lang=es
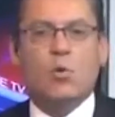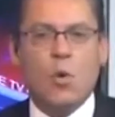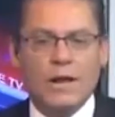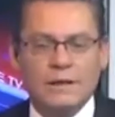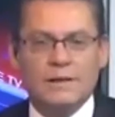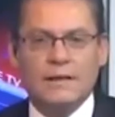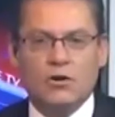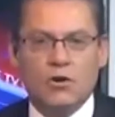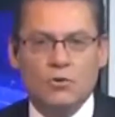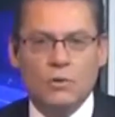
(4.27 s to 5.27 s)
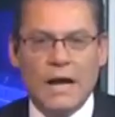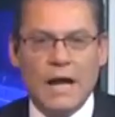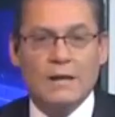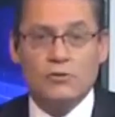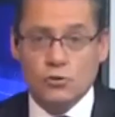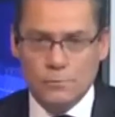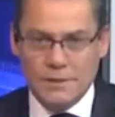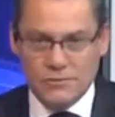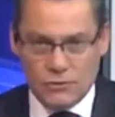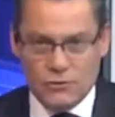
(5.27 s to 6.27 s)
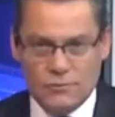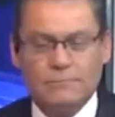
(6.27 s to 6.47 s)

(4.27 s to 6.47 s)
cuenten con una subvención.